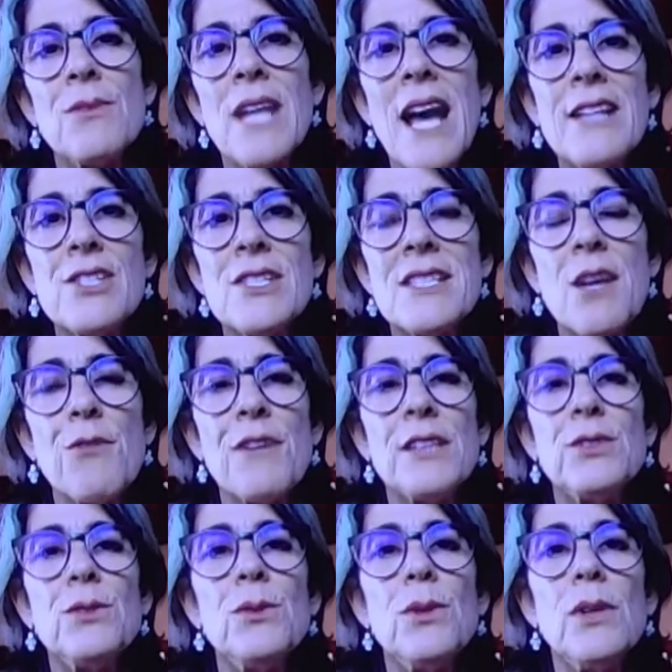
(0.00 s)
lá de
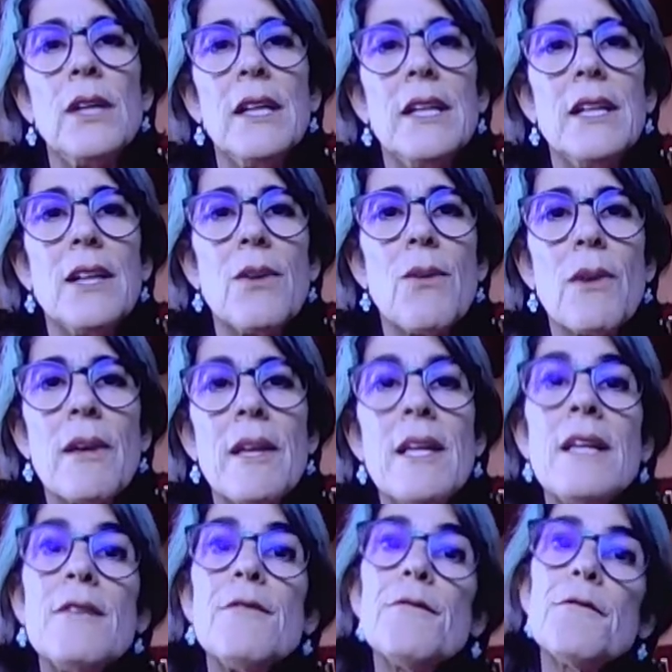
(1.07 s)
Salvador,
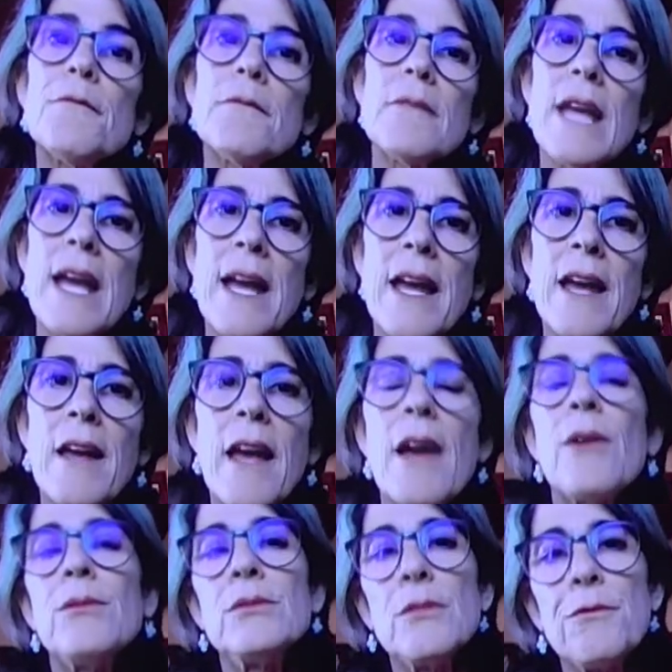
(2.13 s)
que é, é
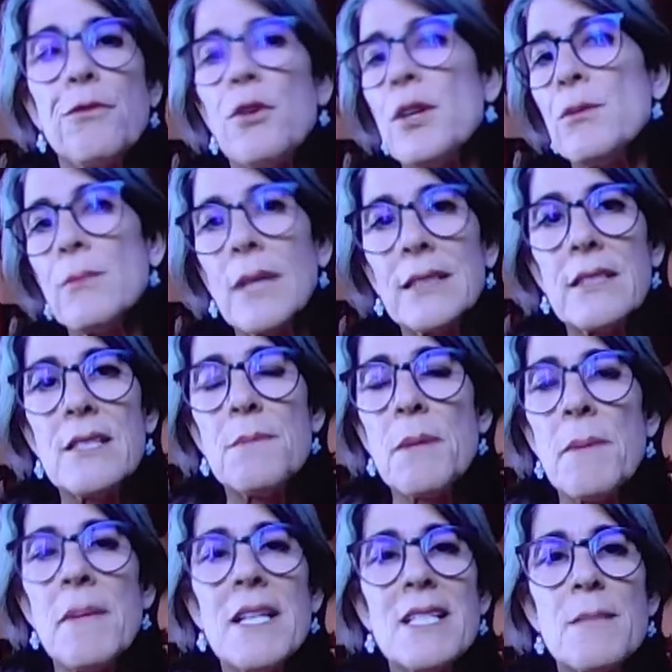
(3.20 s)
um, foi uma das
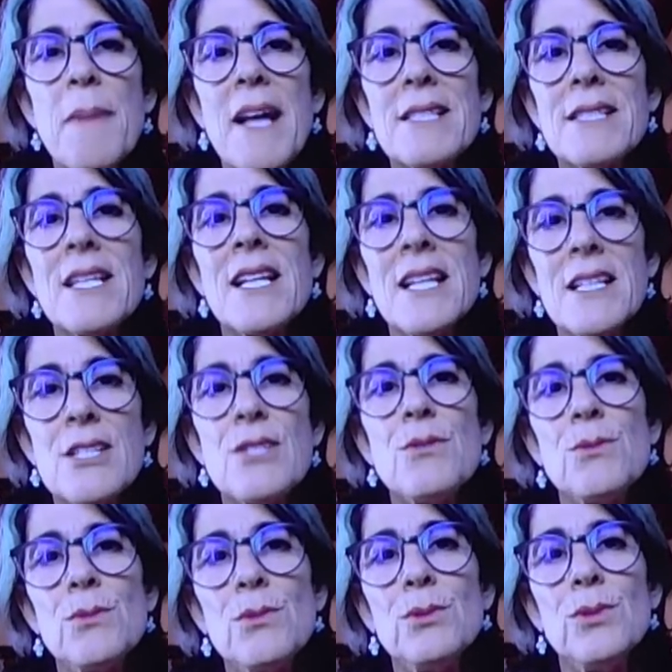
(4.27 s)
primeiras parceiras
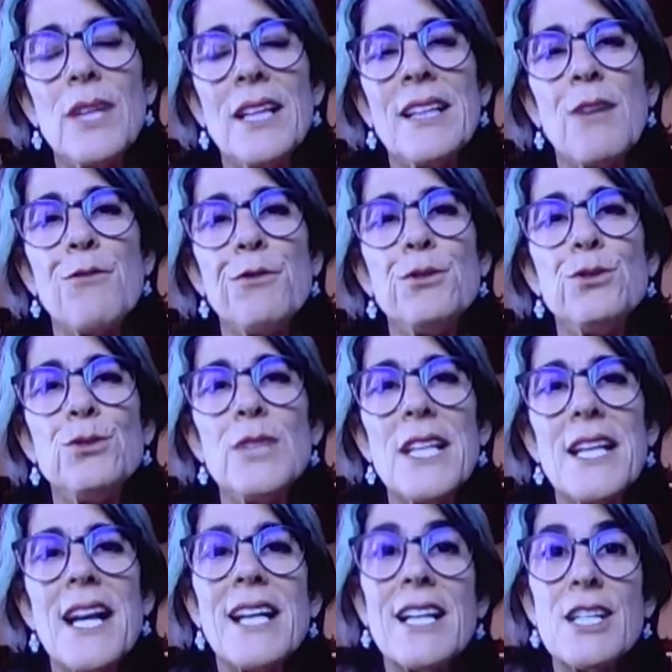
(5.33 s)
do, do Canal Futura
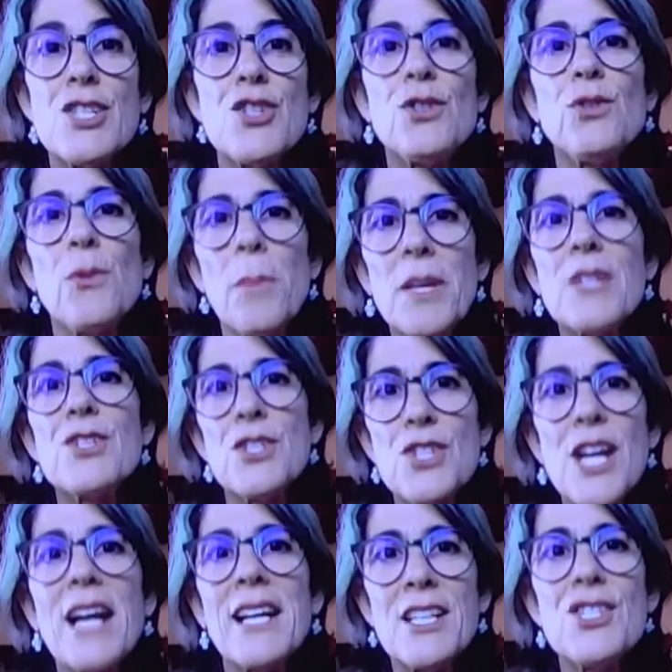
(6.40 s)
que acreditou, porque a gente
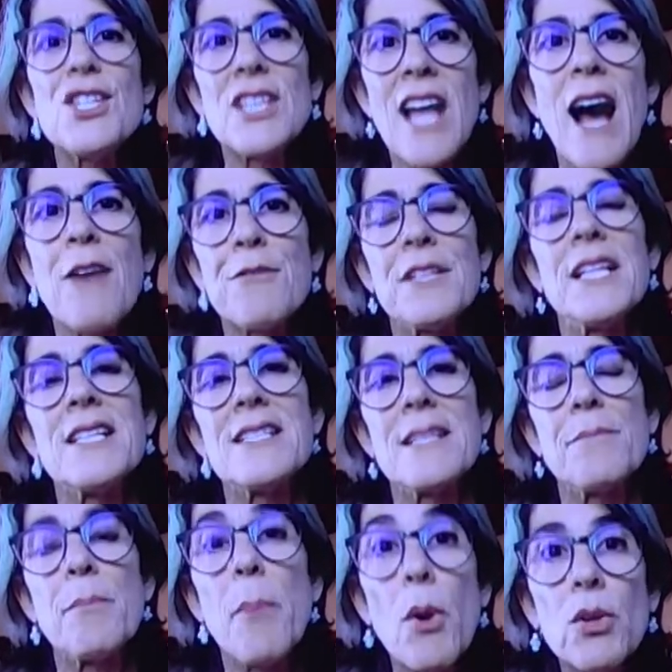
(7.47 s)
acreditava nesse
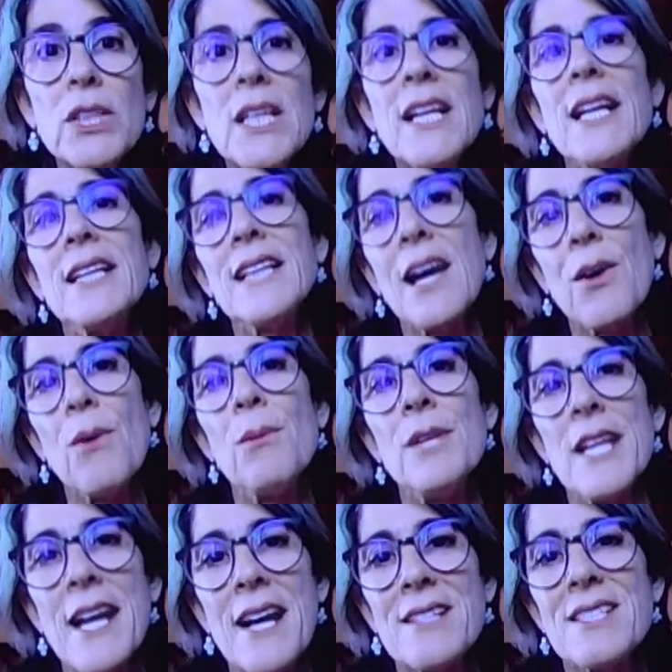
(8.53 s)
poder da
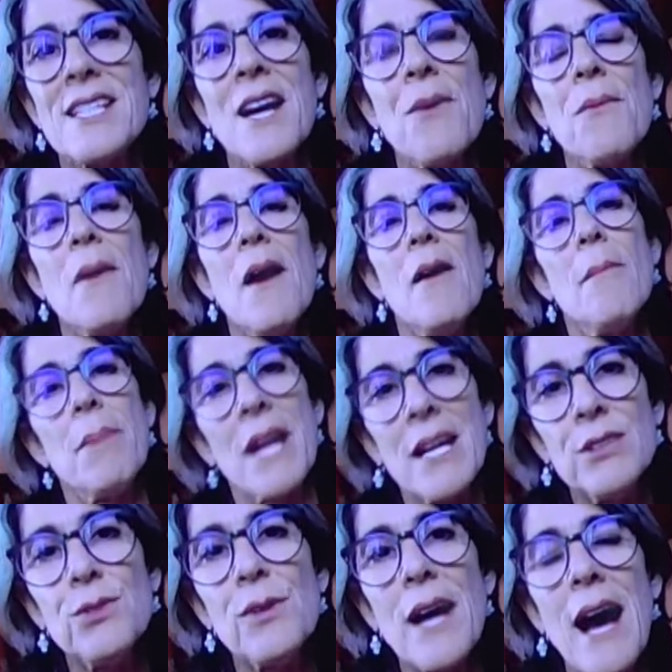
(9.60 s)
comunicação para
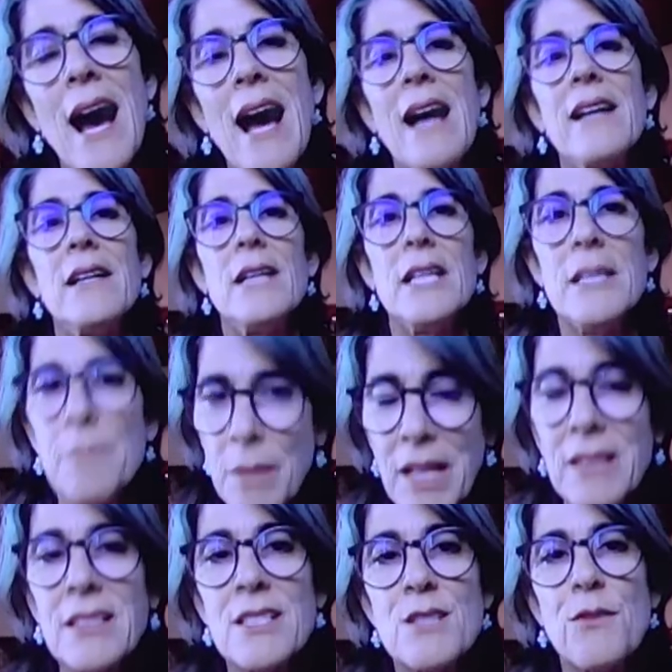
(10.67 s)
educar e para
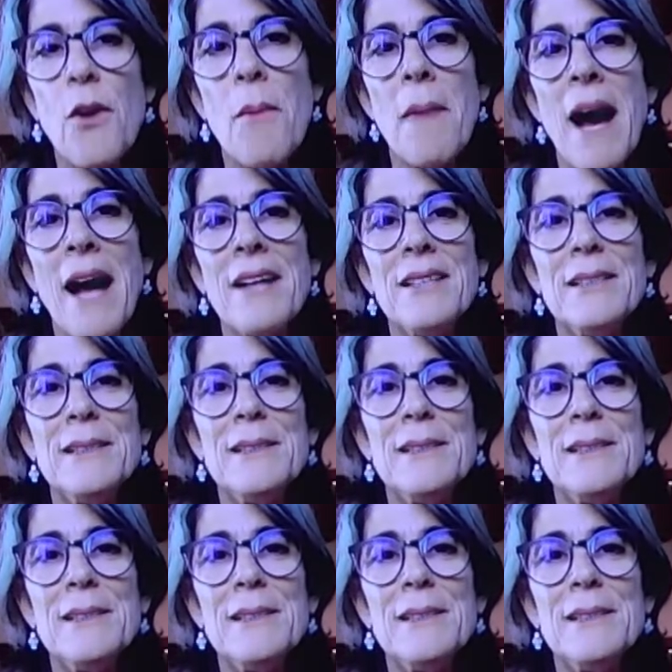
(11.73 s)
transformar.